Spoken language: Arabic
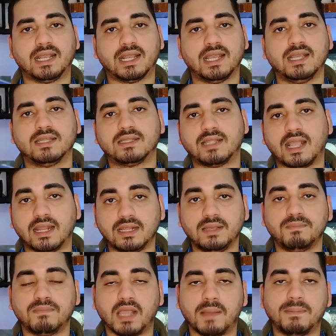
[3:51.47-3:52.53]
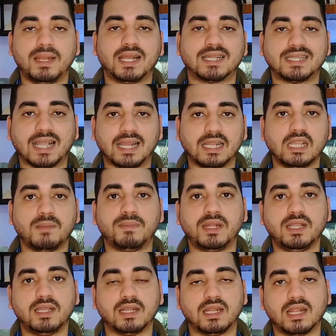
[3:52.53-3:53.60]
حكايه تقليب بيعمل لك تقليب
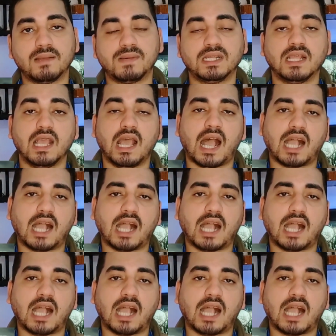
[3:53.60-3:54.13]
للبن